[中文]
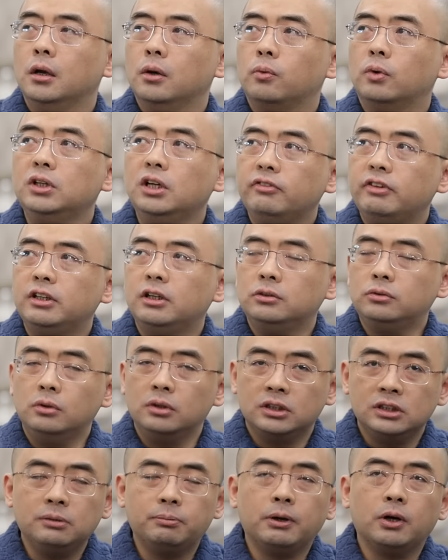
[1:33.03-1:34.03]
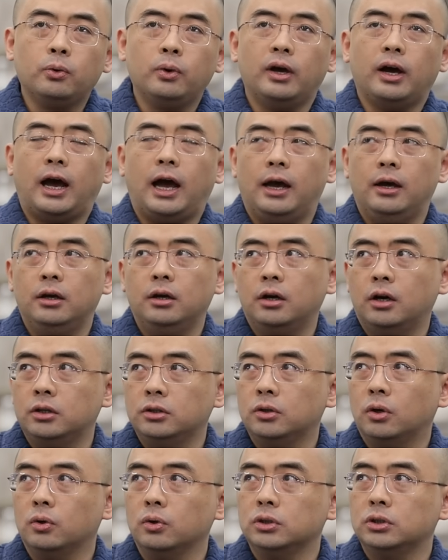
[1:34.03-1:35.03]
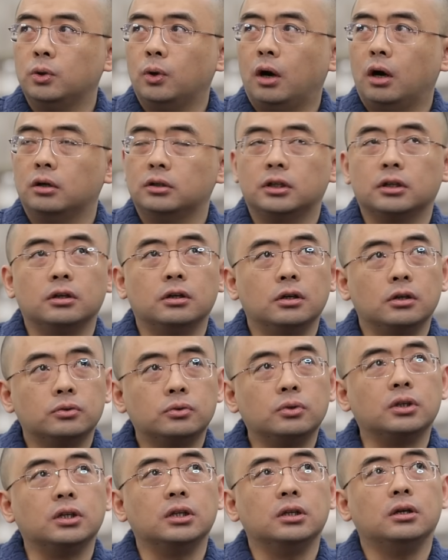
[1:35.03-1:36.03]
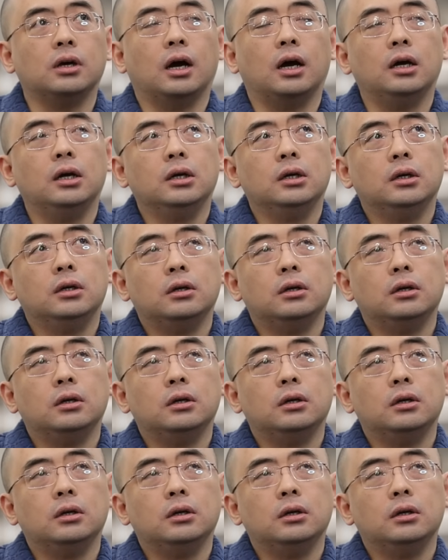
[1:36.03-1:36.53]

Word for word: 我认为呢就是离着崩溃还很有一段这个距离啊。